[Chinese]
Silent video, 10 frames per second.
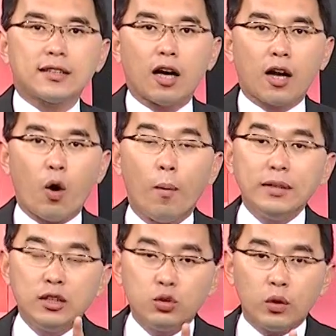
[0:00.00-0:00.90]
常糟糕。我
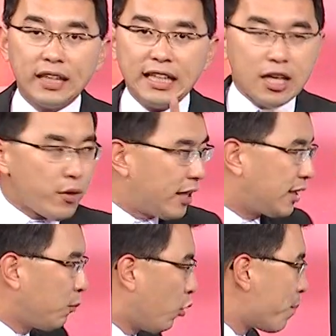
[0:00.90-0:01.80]
们已经做了1个月
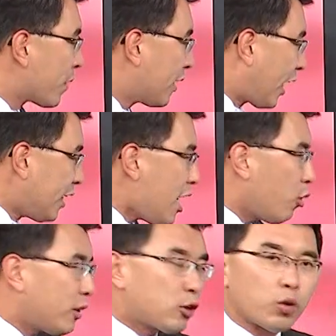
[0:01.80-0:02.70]
节目，那
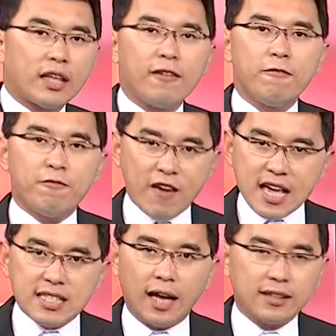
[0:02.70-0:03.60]
耶伦在昨天
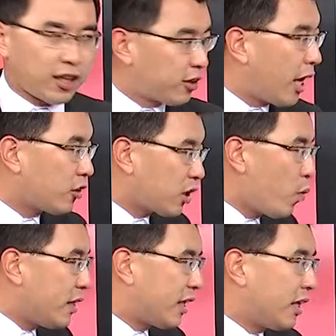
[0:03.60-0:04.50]
非常强调这
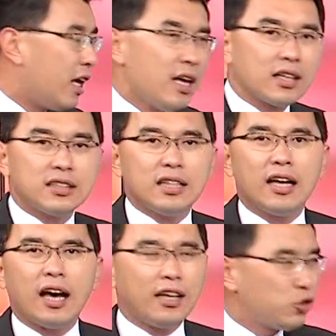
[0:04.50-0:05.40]
个问题，可
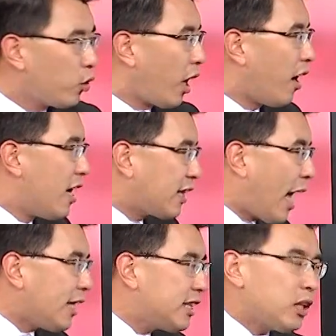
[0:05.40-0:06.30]
是很重要，
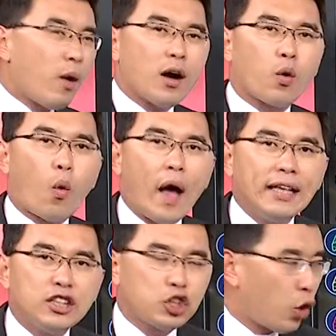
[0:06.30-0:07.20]
他希望
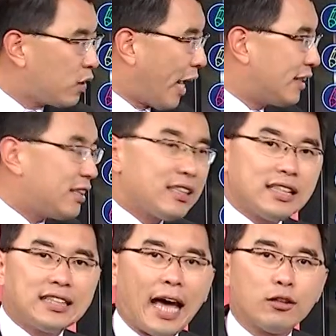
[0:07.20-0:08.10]
宽松来刺
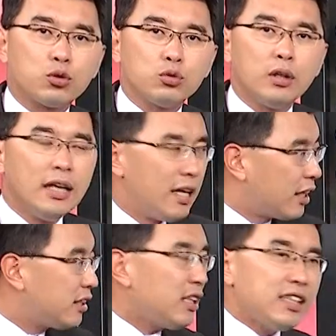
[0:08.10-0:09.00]
激产出，
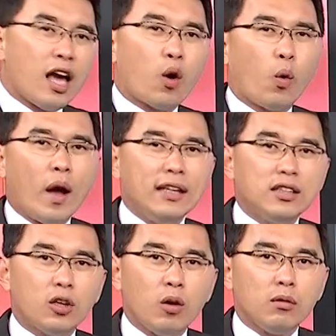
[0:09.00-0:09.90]
可是现在
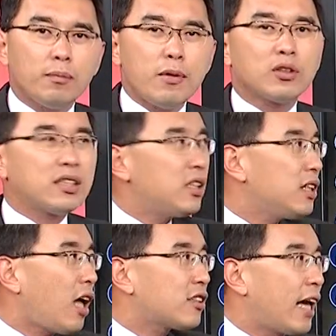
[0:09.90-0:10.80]
宽松没有
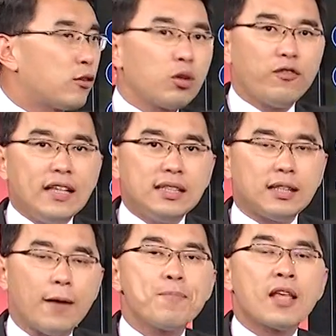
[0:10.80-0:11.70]
刺激到产出的分
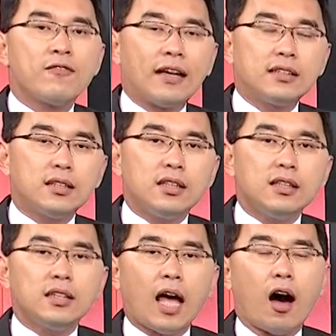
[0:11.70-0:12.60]
子，反而
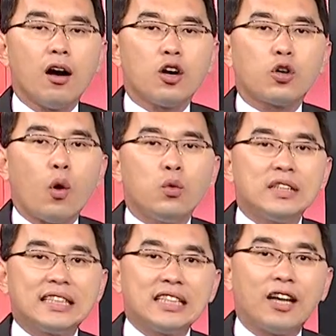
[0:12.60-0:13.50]
刺激到
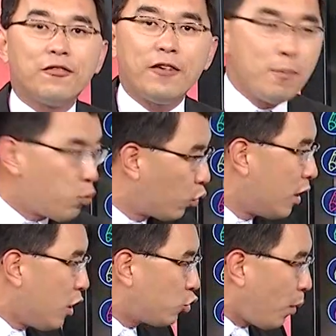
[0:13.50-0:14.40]
工资的分
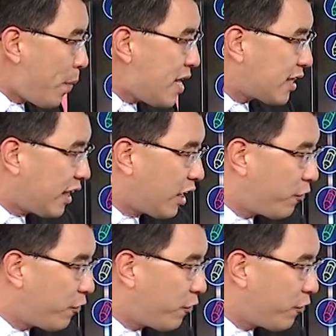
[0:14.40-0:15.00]
母，所以变成一